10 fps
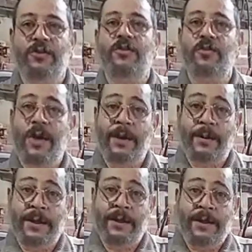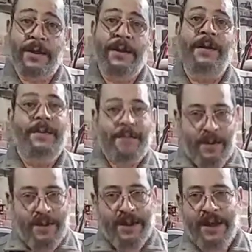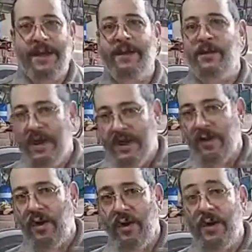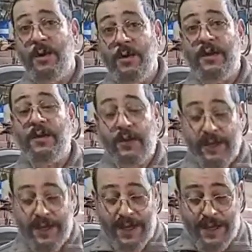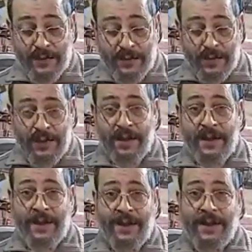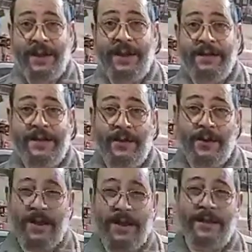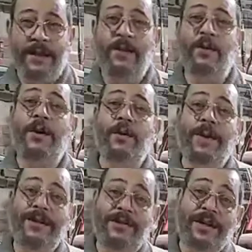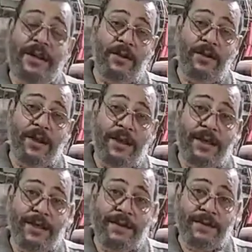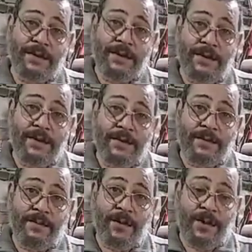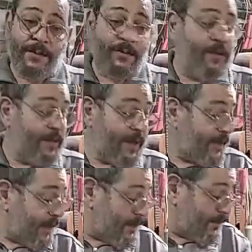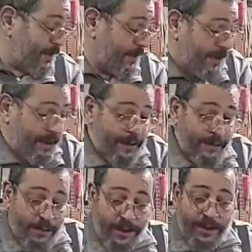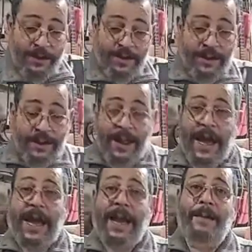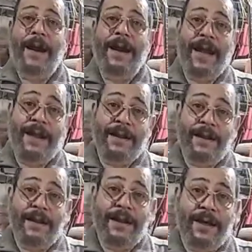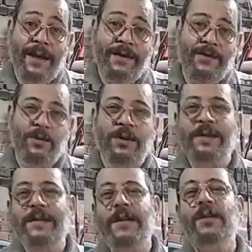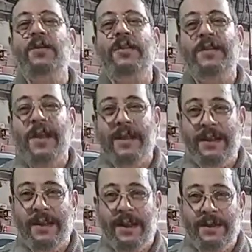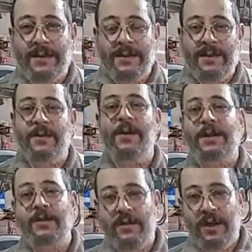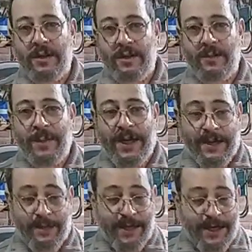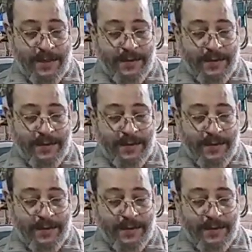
y suave vamos a tener que usar todo el proceso de lijado que era se acuerdan del número más chiquito de lija pongamos 60 como era esta que les mostré a la más grande de lija que es un 360, 400 para terminar.